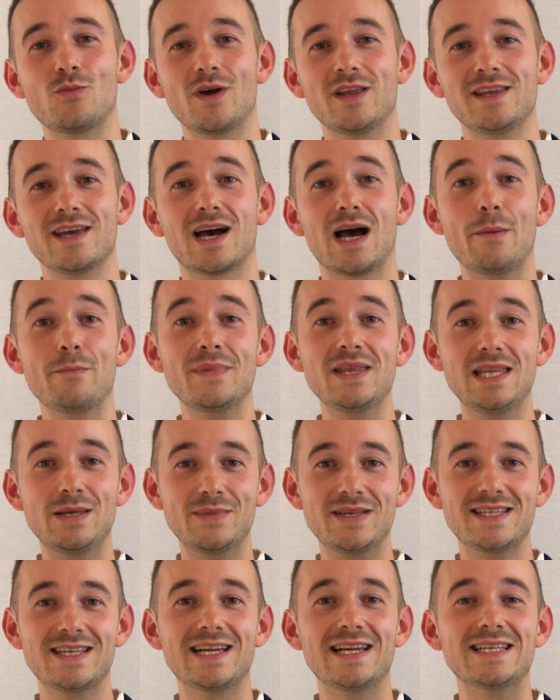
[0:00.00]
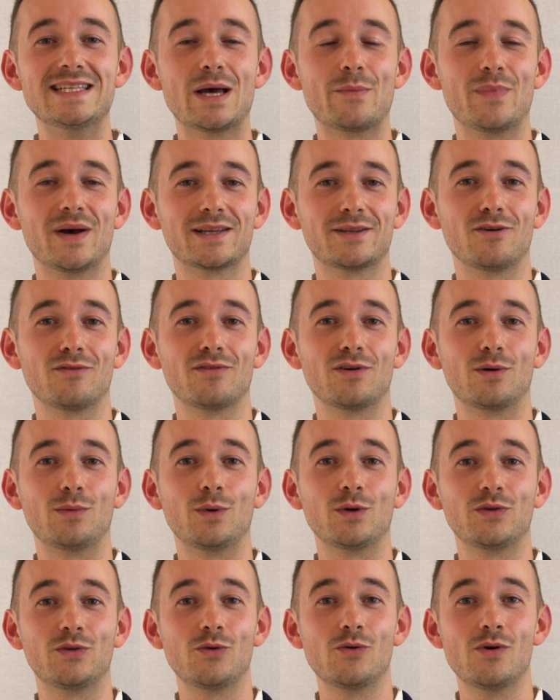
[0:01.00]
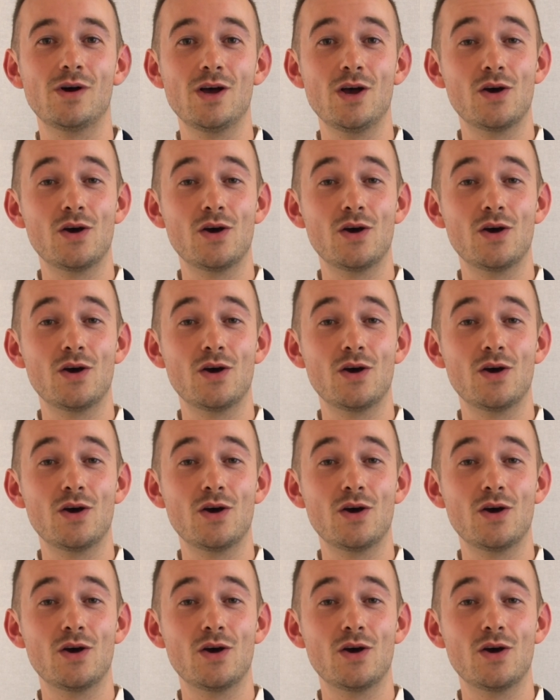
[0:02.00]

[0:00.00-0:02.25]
manière à minimiser les impacts environnementaux